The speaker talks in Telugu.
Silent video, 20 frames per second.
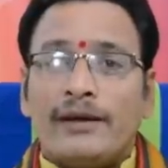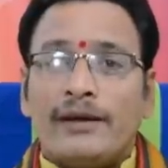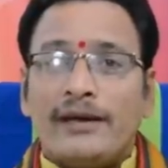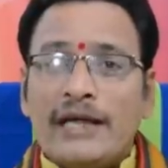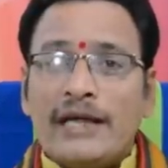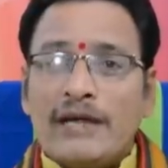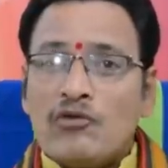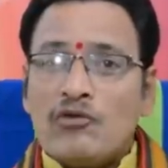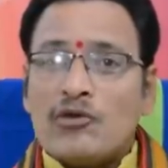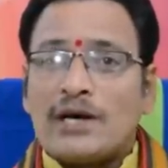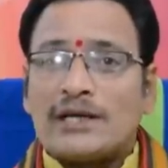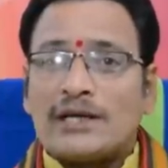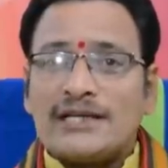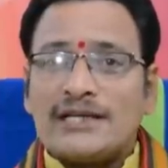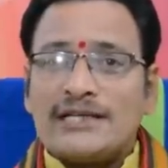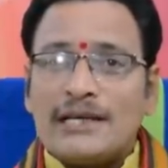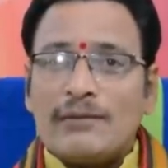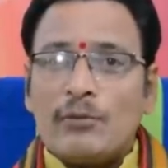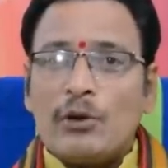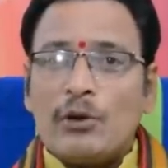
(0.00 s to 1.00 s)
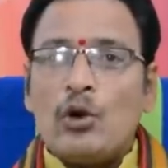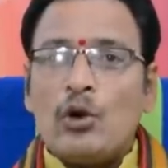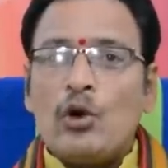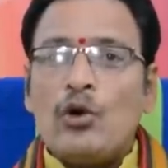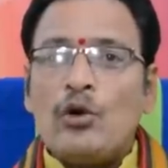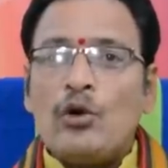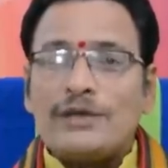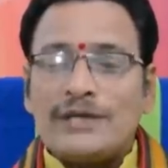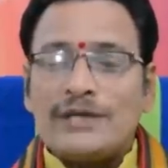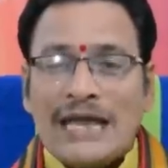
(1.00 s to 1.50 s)
నీవు గత జన్మలో
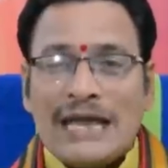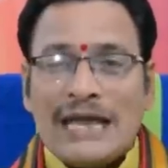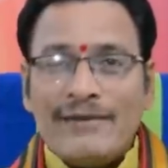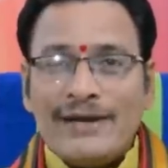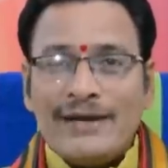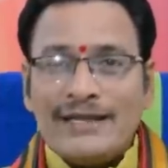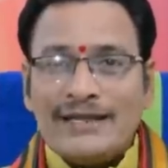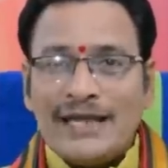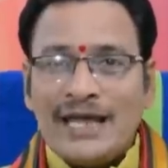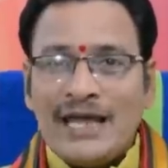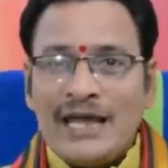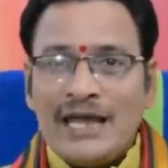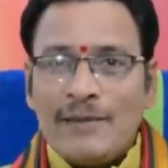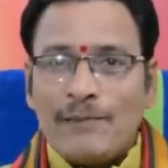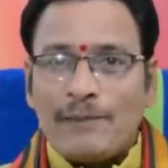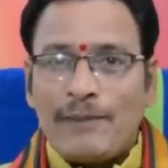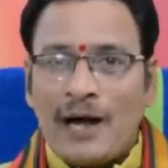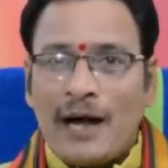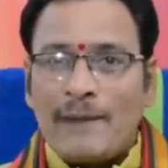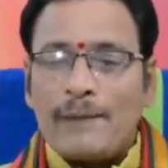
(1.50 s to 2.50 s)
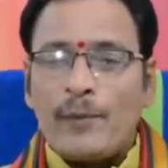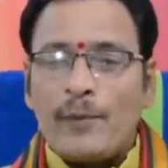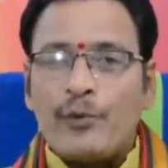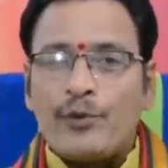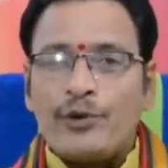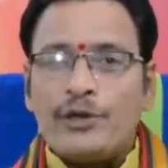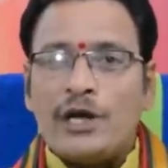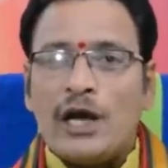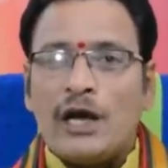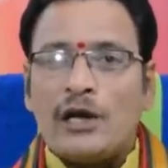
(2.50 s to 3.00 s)
ఏమైతే
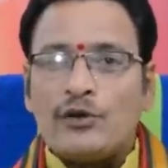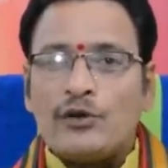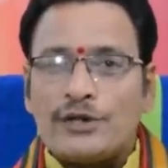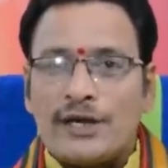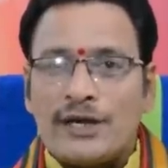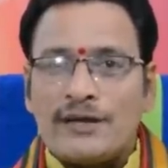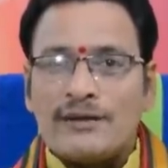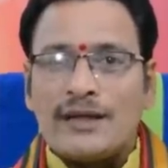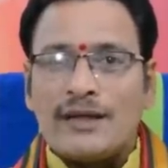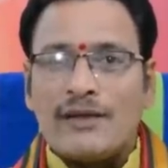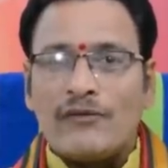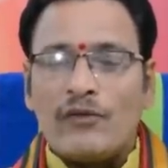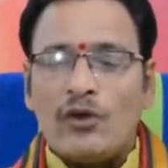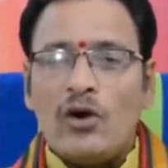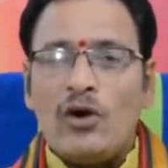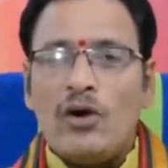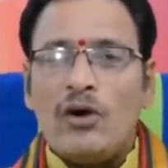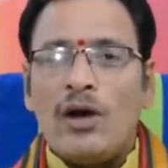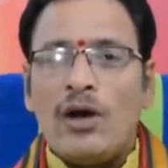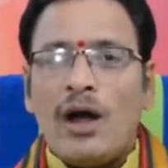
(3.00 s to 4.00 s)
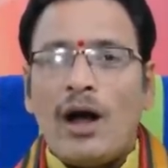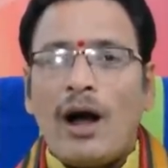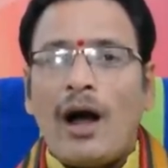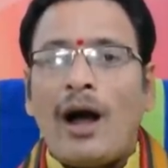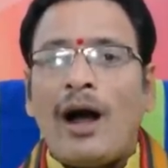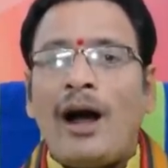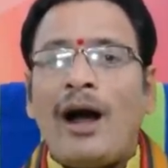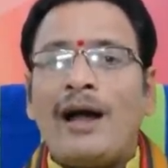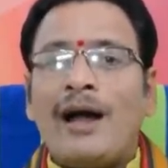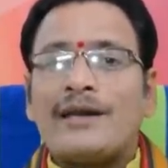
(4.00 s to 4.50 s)
పాపపుణ్యాలు చేశావో
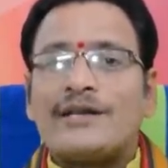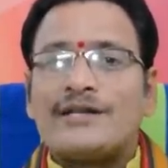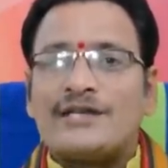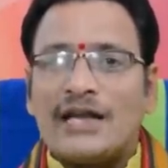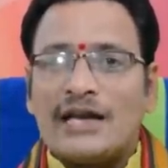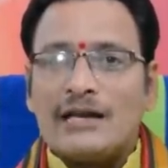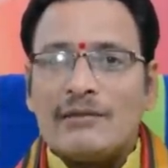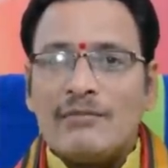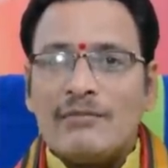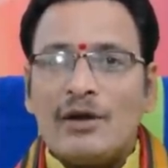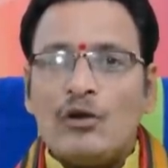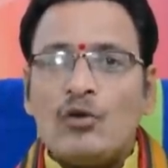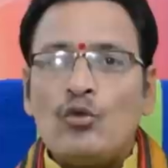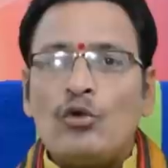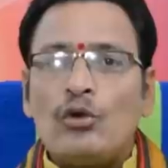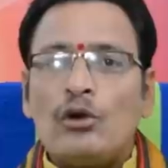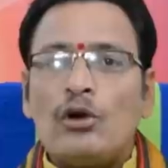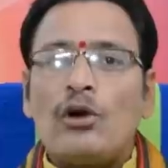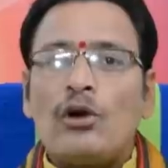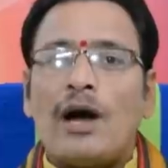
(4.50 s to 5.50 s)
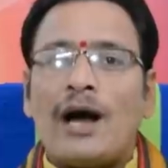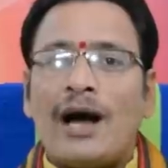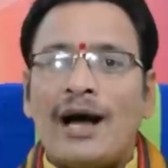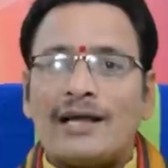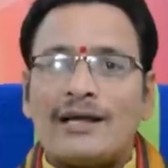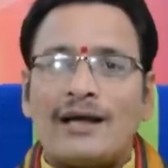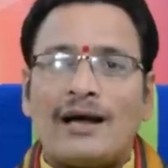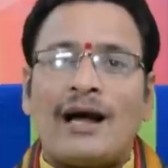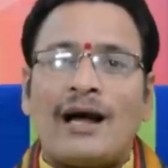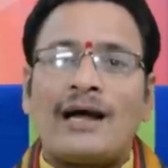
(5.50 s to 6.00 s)
ఆ జన్మనులో
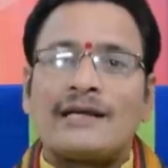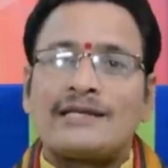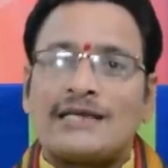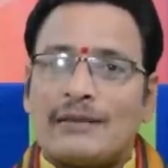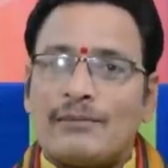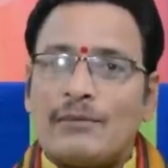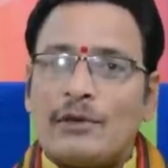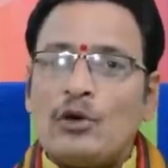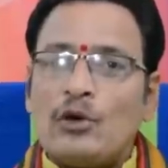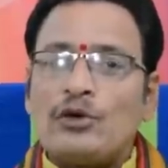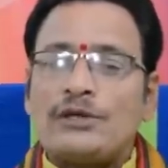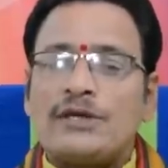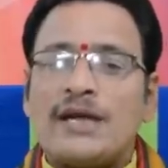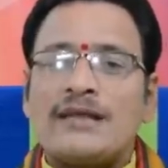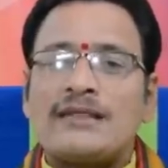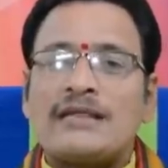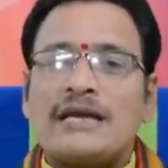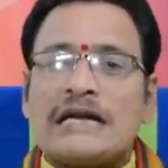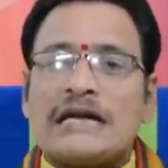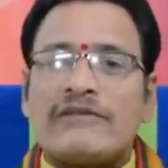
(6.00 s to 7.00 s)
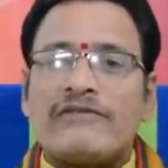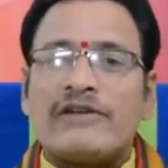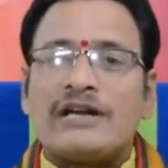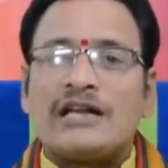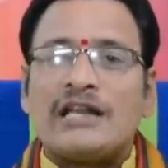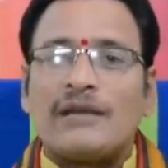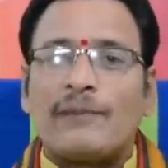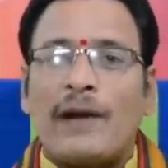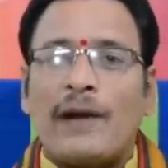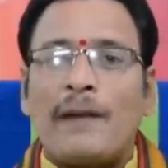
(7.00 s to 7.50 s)
ఆ జన్మలో
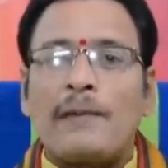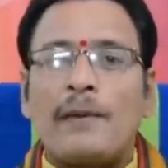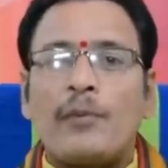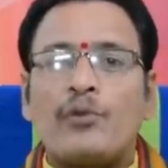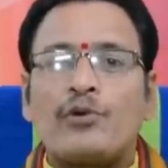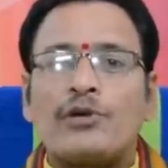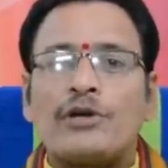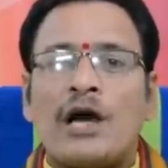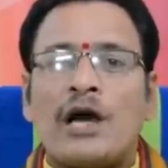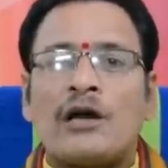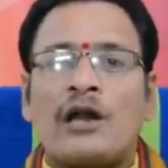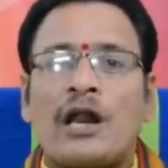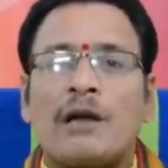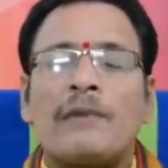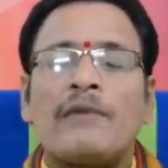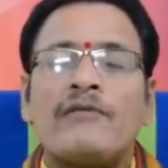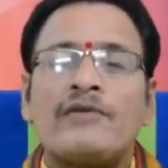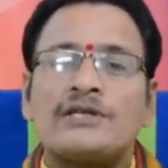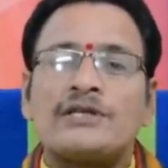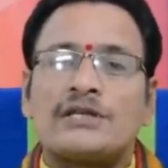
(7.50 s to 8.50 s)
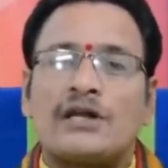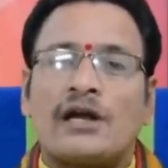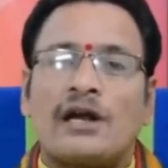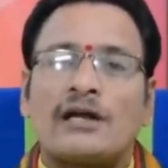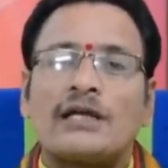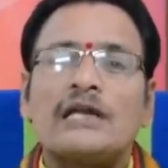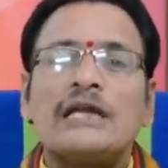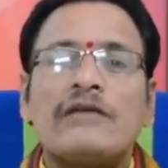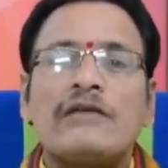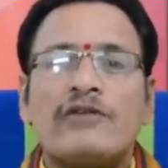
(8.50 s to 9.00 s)
చేసినటువంటి పాపపుణ్యాలను
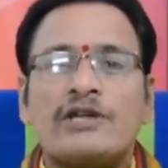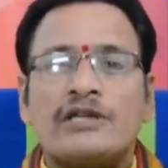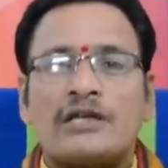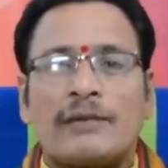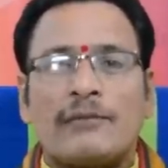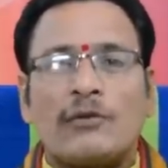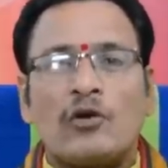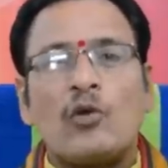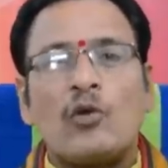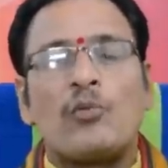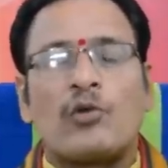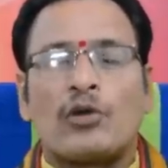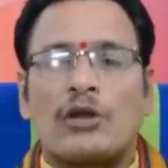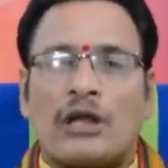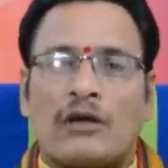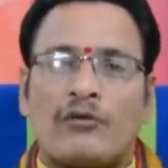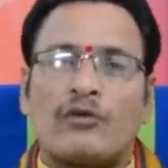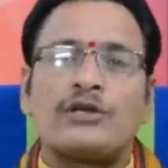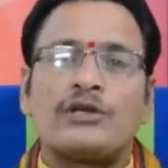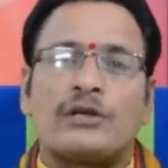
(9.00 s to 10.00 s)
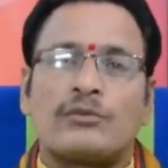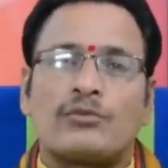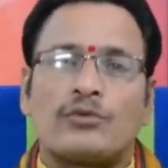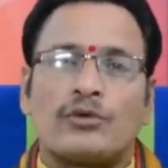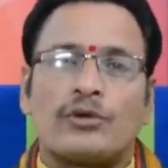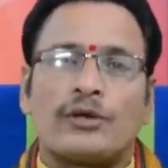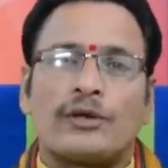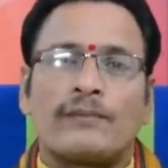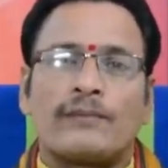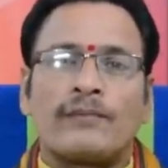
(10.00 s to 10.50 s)
అనుభవించడానికి నీవు ఈ జన్మలో పుడతావు అని
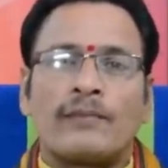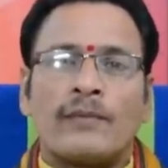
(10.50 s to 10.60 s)
చెప్తుంది